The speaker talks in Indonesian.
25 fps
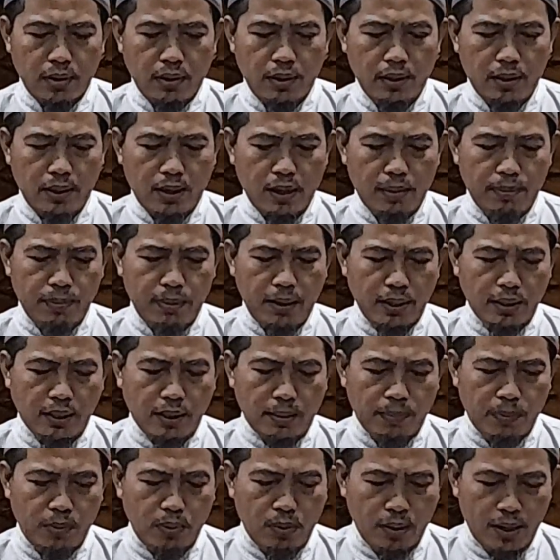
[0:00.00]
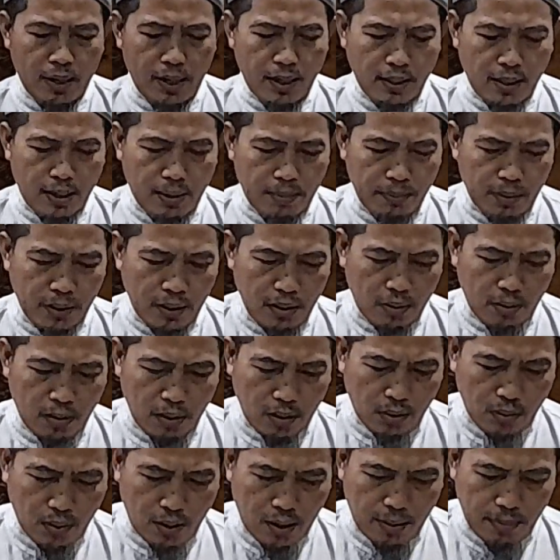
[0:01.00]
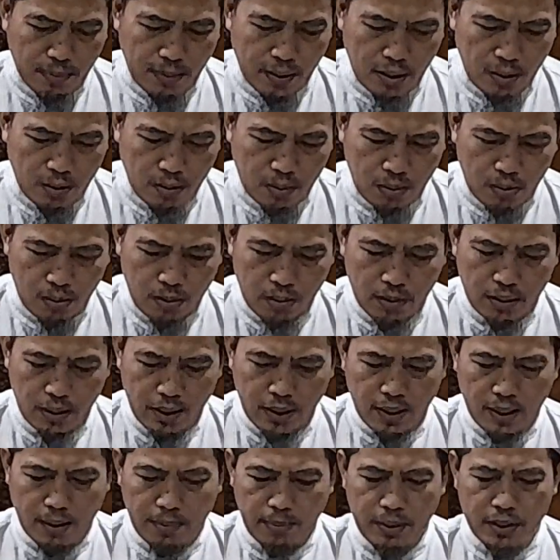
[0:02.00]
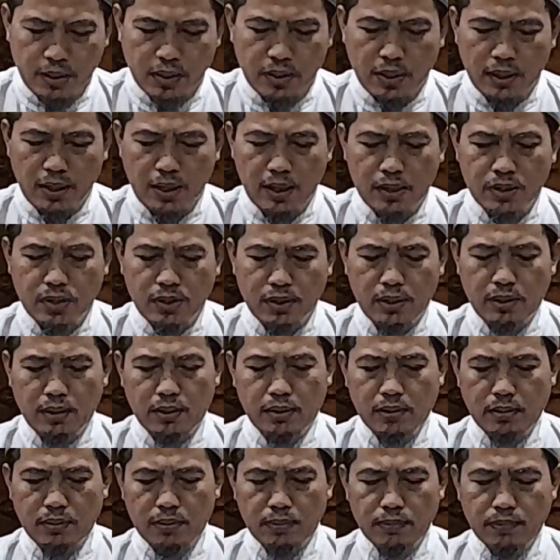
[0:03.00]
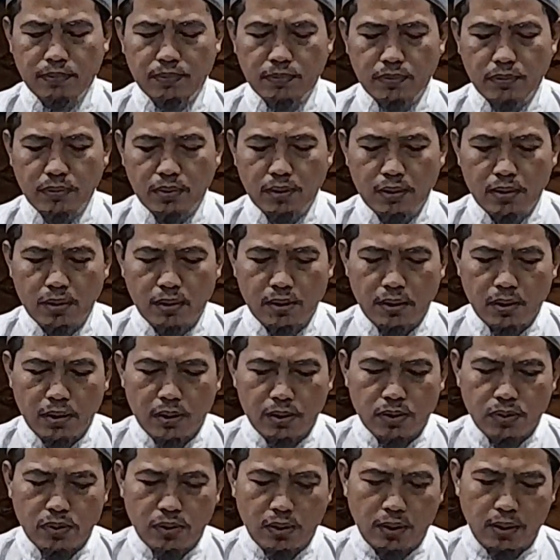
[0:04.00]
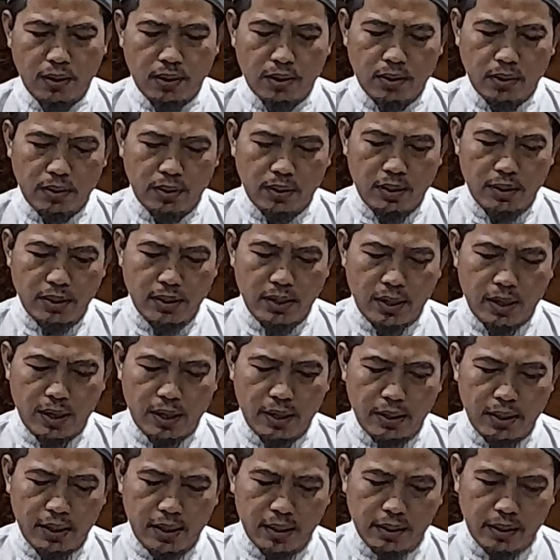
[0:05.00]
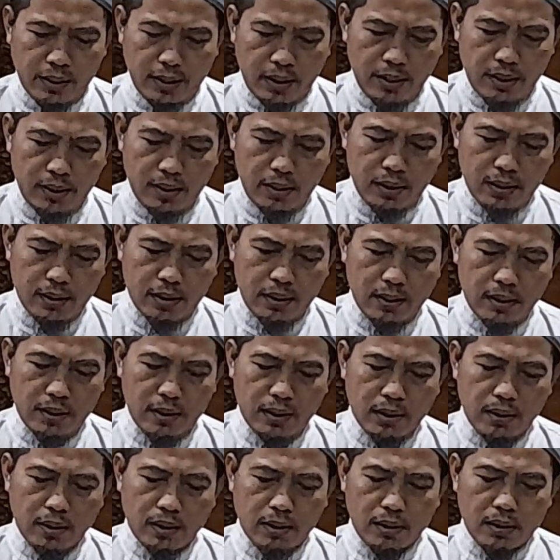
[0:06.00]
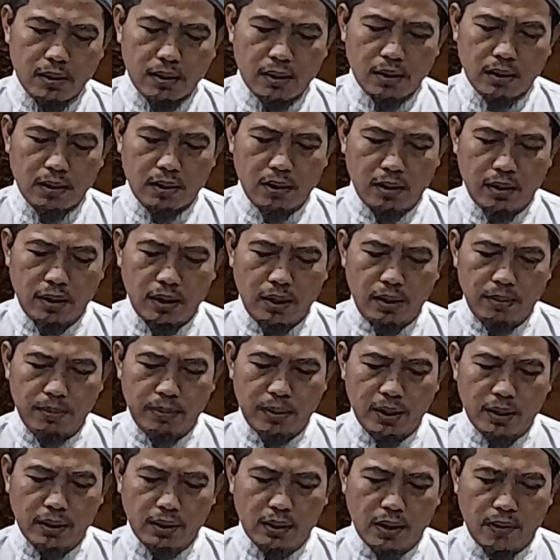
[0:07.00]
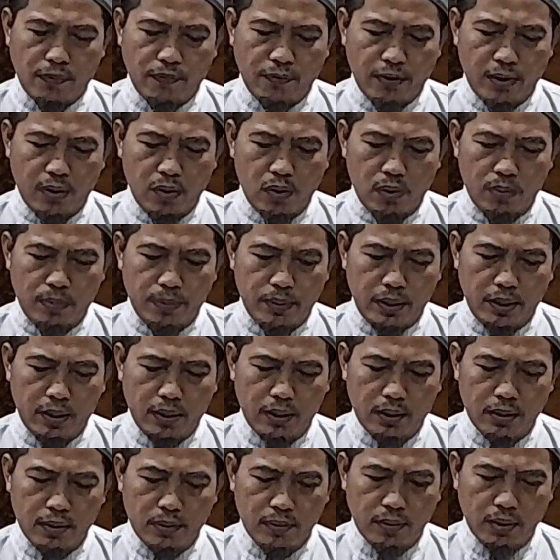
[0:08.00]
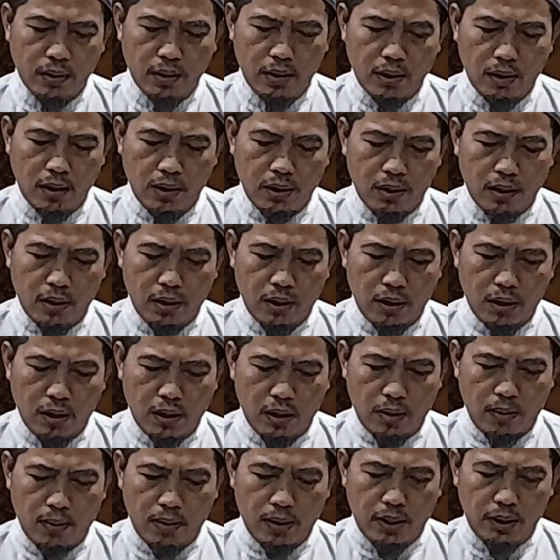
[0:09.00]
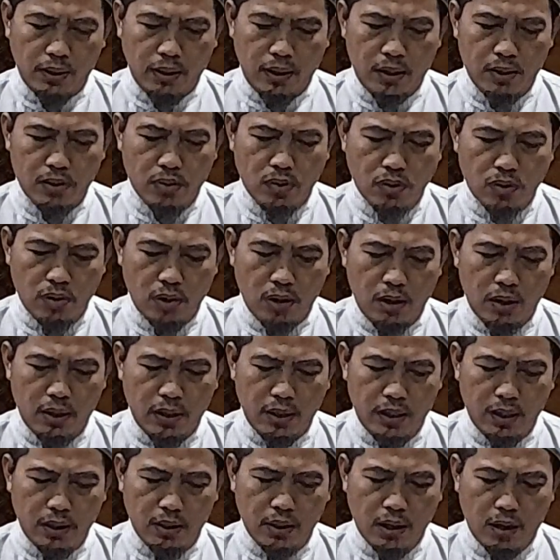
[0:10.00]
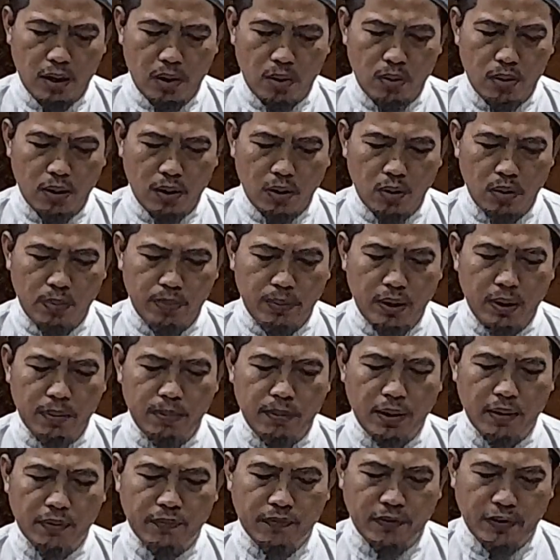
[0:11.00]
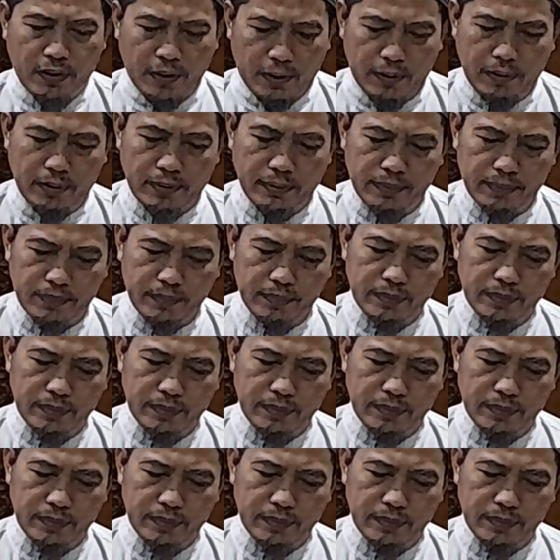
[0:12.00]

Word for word: idza mata ibnu adam in qata amaluhu illa min salasin sadaqatin jariyatin aw ilmin yantafa'u bih aw waladin salih yad'u lahu bil maghfirah